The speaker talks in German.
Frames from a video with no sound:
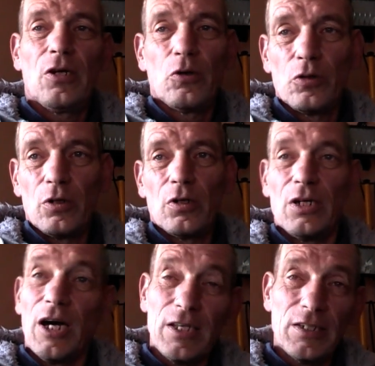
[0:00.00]
auch noch
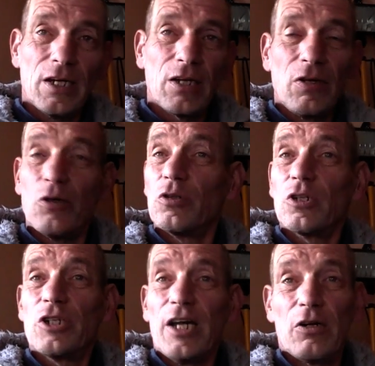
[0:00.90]
eine Anzeige wegen
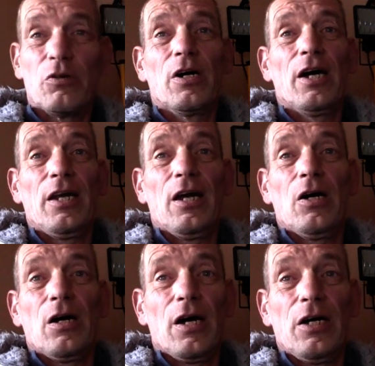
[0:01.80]
Unterschlagung rein,
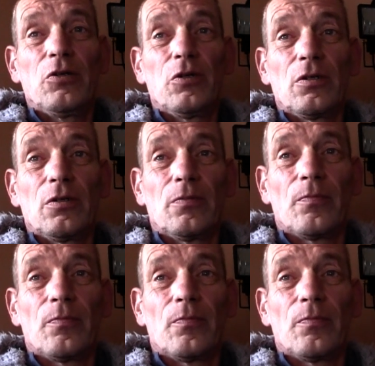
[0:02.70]
reindrücken.